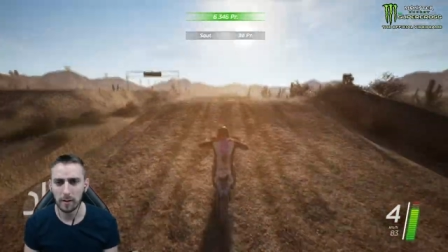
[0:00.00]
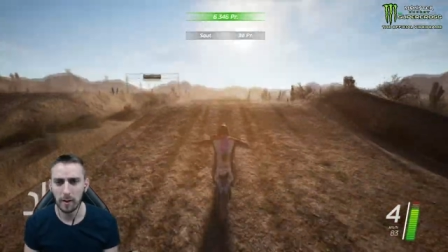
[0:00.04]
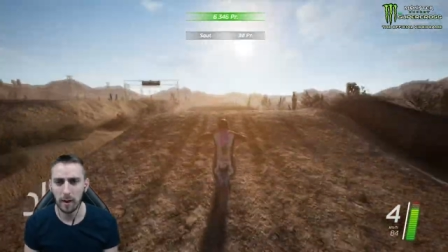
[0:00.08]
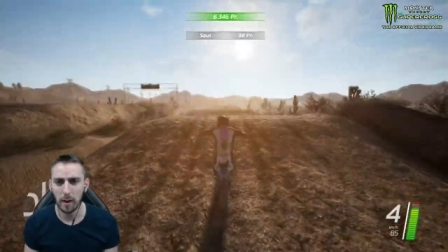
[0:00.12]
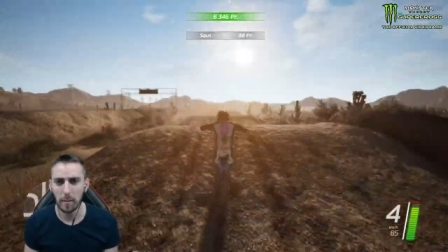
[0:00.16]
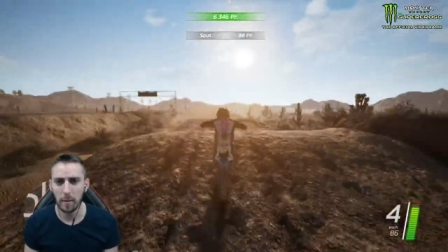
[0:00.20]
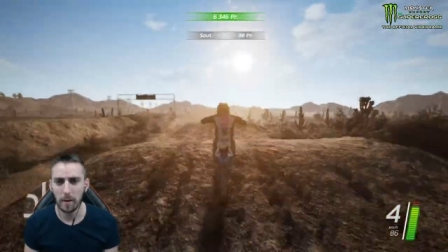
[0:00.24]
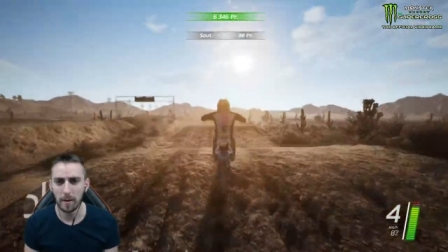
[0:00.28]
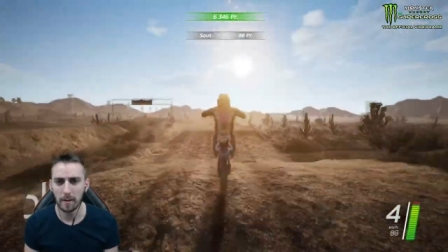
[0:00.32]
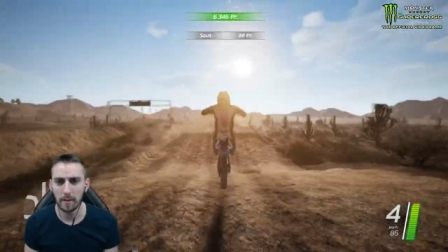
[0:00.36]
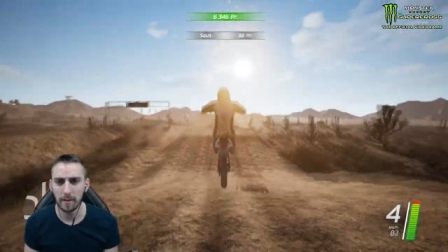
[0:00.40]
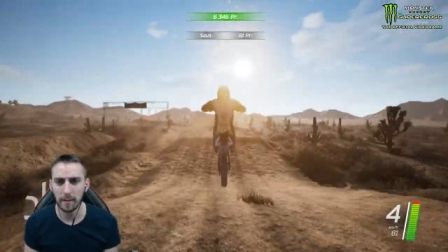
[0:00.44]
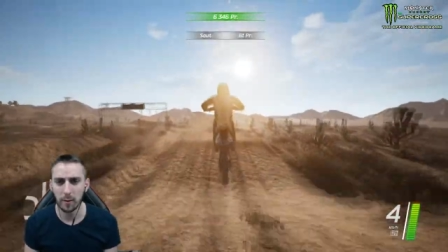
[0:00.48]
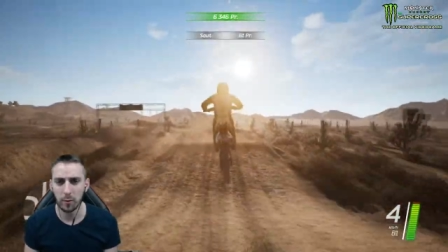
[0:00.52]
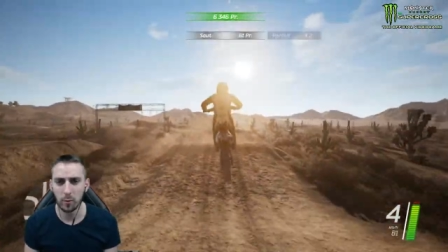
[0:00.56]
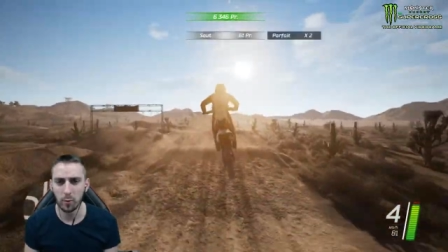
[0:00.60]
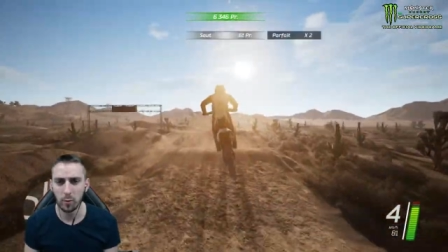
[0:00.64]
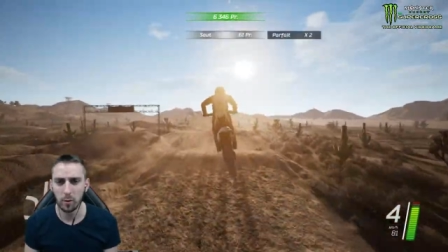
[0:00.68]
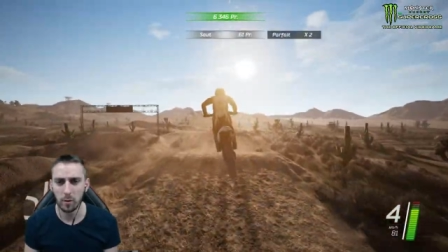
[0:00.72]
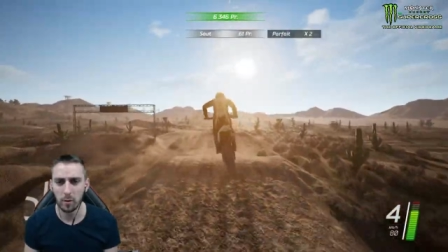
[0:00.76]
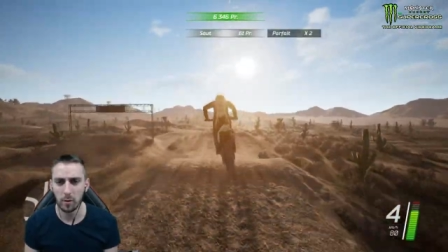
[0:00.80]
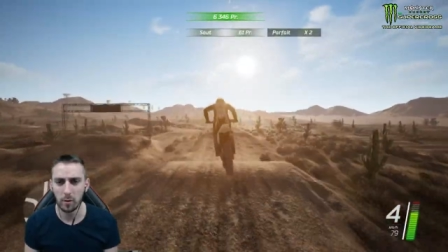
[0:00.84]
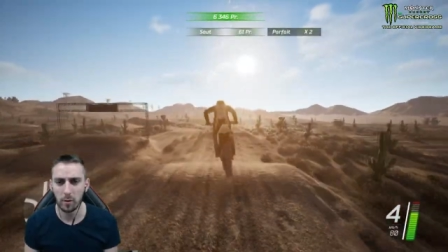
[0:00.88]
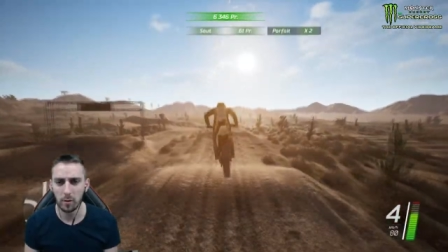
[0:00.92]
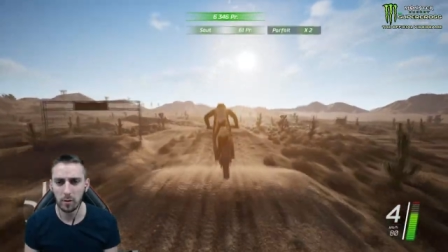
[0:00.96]
quand même assez
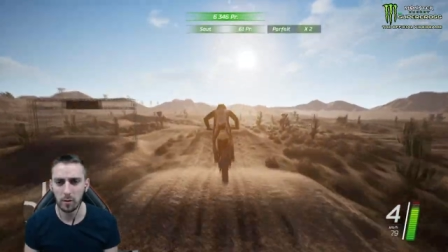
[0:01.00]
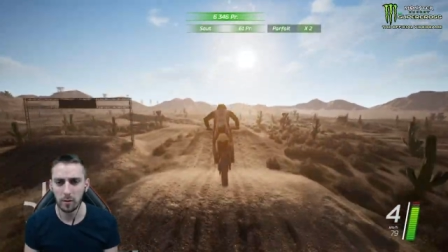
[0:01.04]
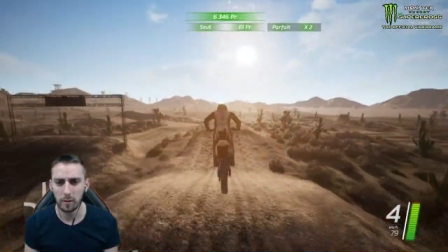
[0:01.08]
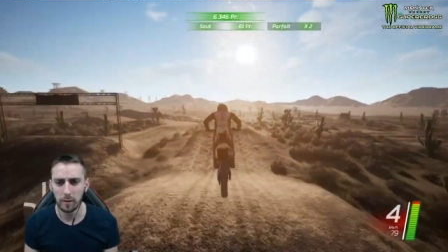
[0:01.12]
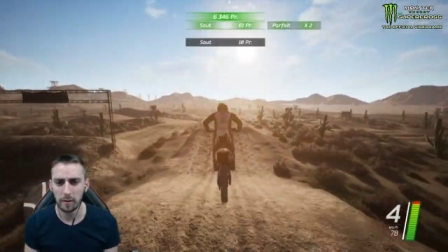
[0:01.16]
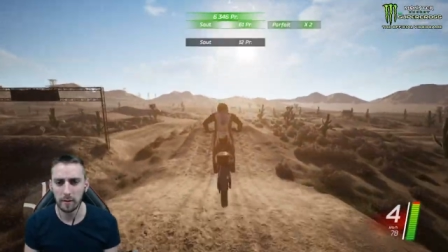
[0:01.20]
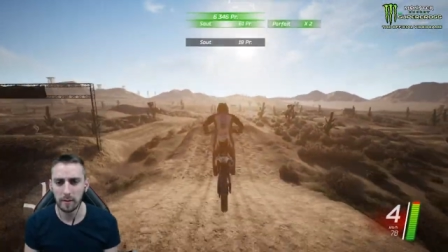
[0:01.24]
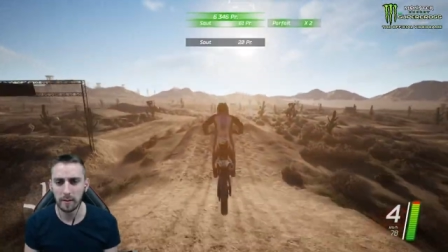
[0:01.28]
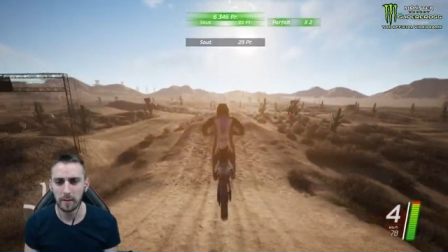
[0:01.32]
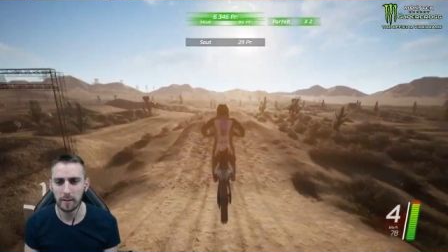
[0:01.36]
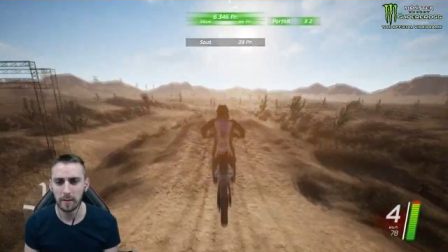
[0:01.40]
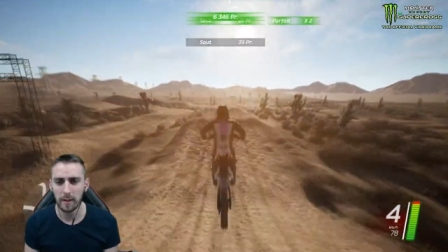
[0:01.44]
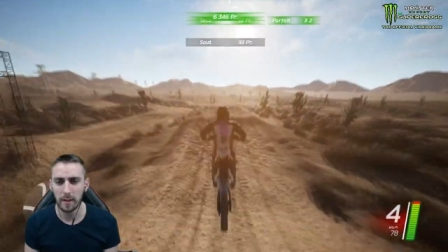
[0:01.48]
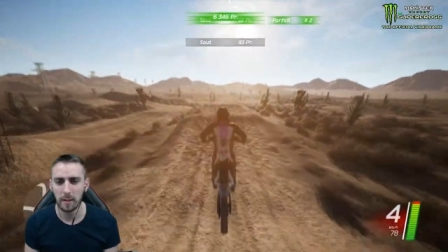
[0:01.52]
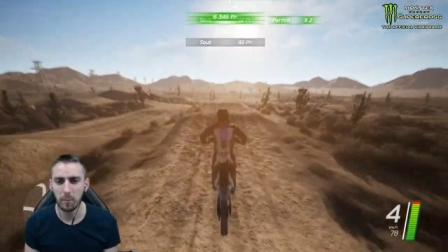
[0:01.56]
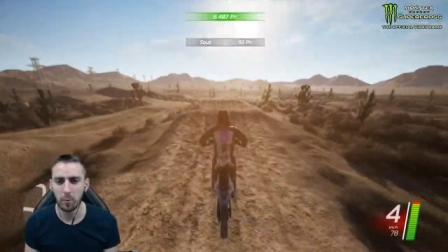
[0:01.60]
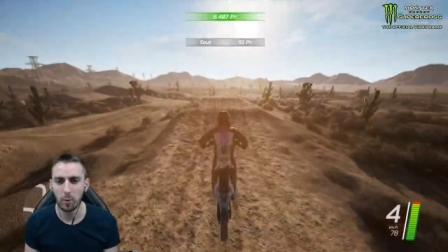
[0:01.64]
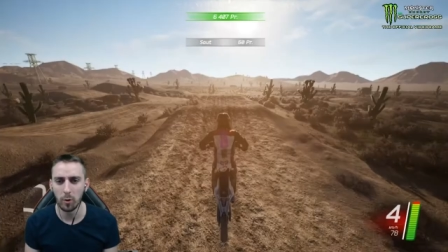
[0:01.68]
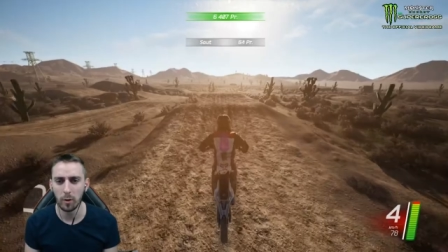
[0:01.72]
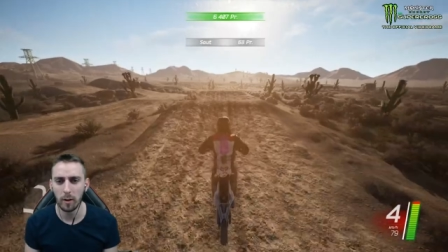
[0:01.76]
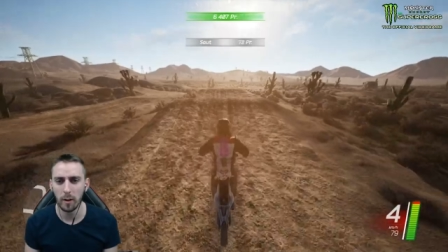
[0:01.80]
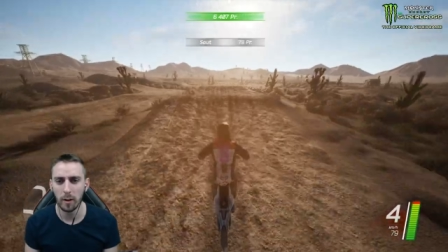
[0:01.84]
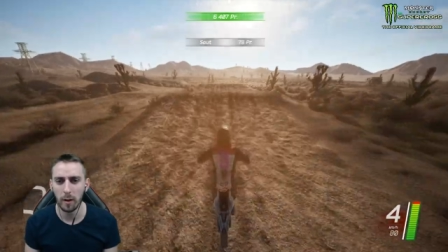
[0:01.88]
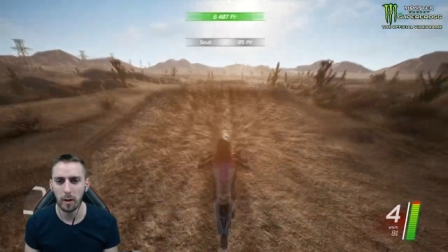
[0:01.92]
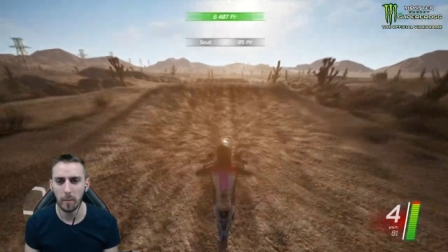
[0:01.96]
cool et c'est ce qui
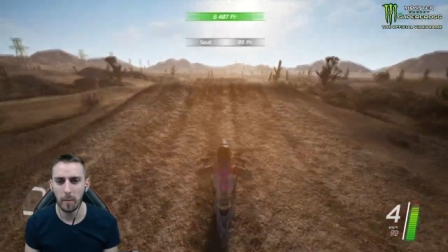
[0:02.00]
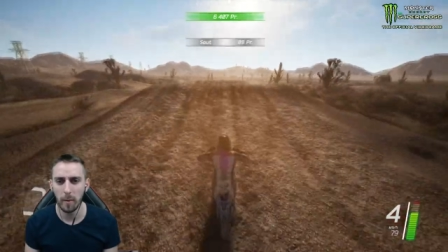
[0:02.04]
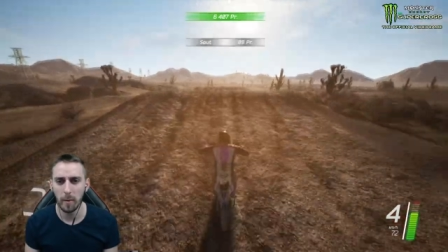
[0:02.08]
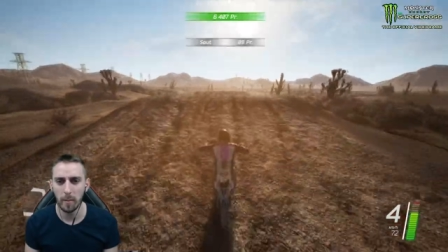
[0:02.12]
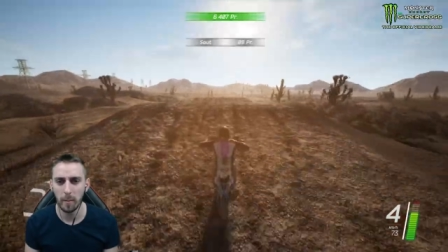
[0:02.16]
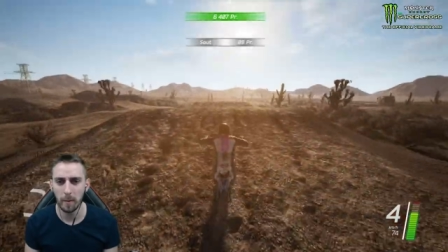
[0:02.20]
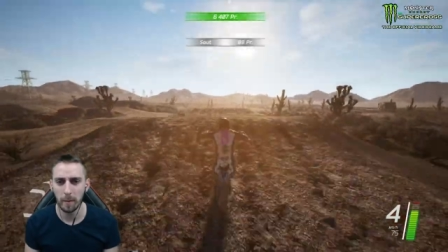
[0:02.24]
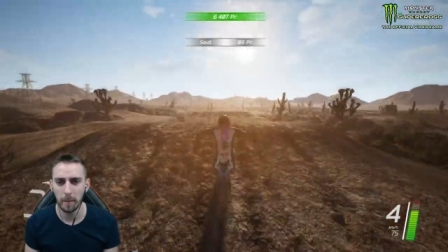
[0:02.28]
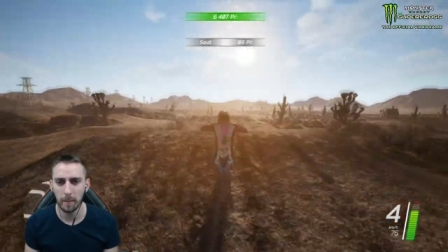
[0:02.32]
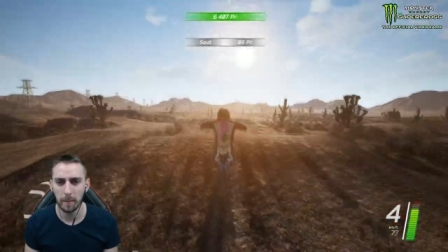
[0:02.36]
manquait quand même